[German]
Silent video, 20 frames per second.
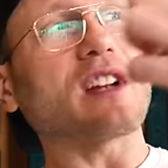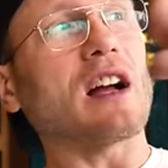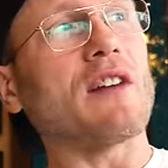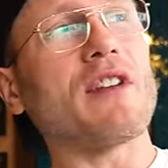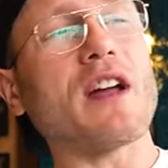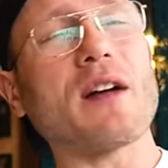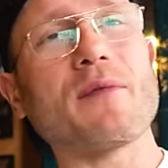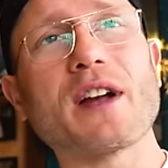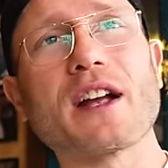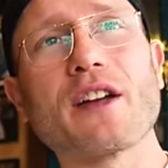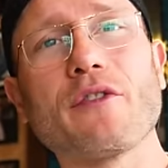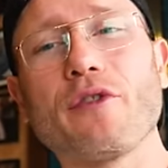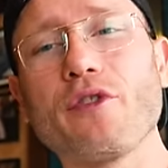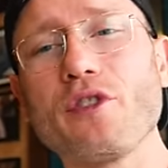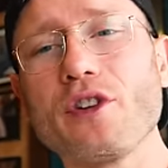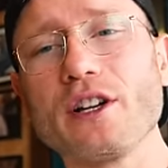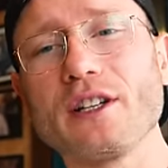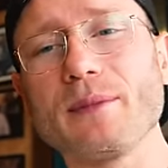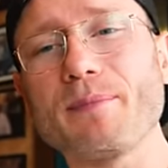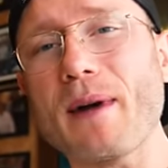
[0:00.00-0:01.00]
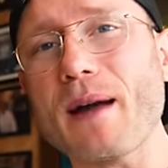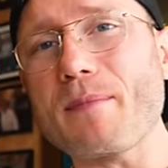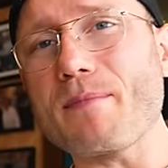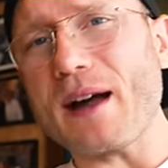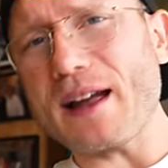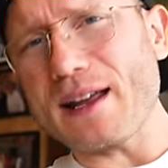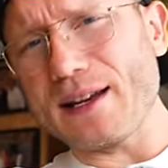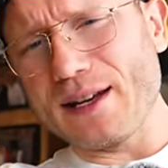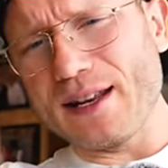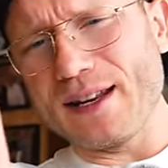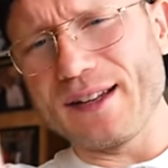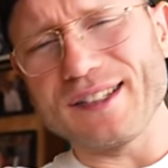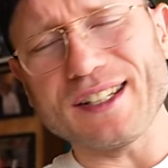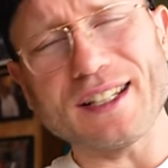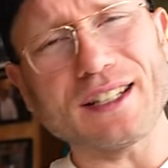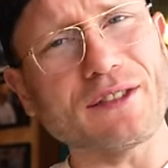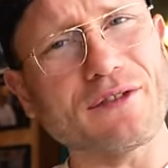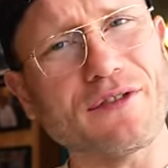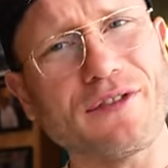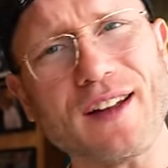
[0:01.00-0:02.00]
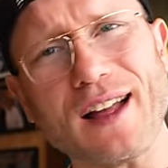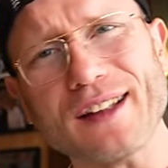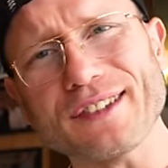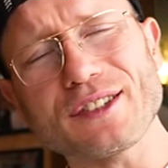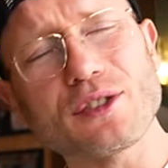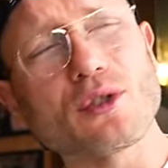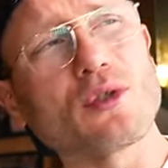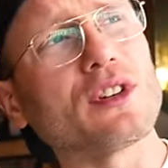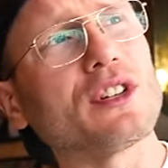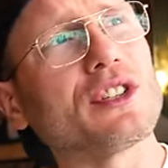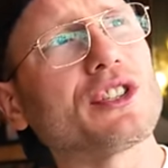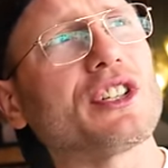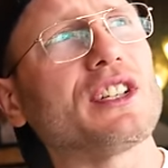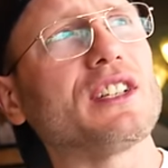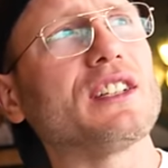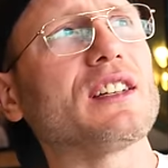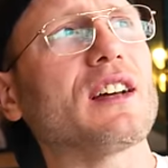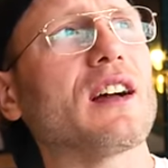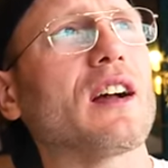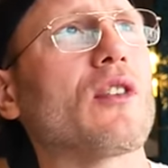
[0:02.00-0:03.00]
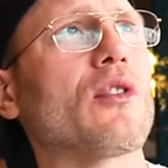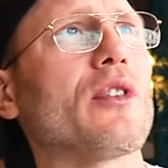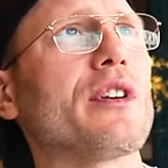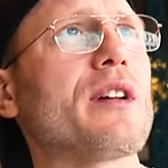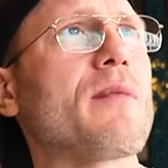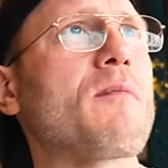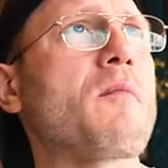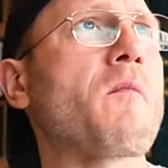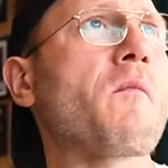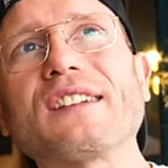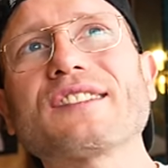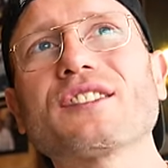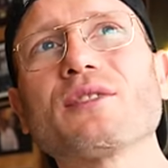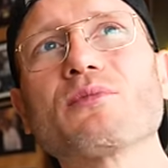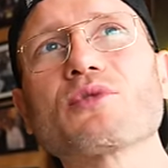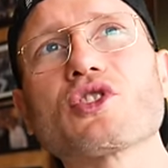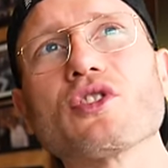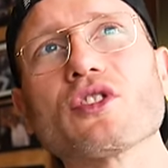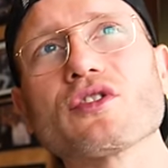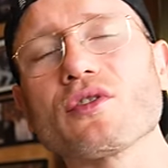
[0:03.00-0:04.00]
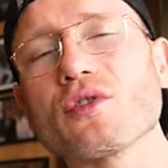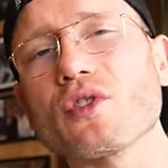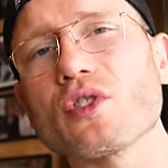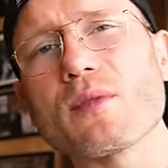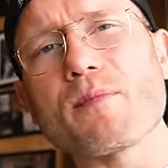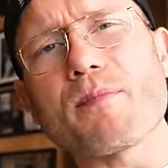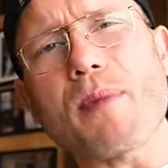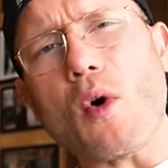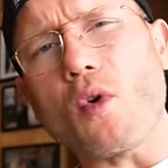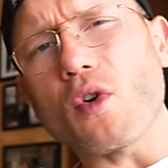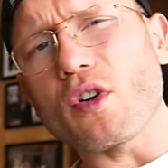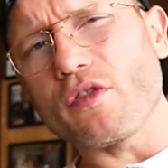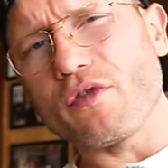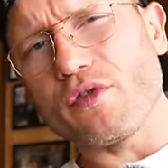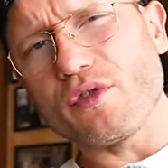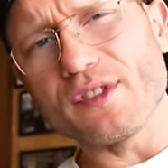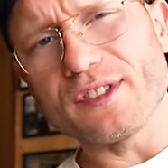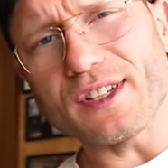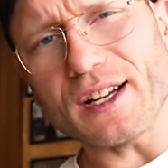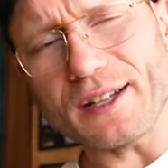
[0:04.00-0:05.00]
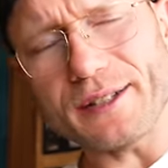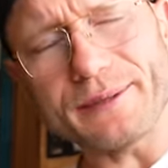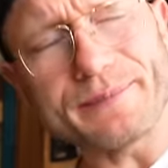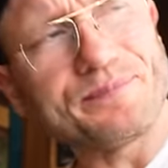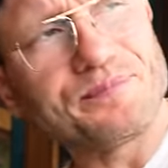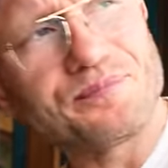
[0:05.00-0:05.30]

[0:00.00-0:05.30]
Da wären wir gefühlt bei beiden Hinsichten fast einen unentschieden Tag heute. Das ist zum Schluss nur noch eine Bauchgefühlsache.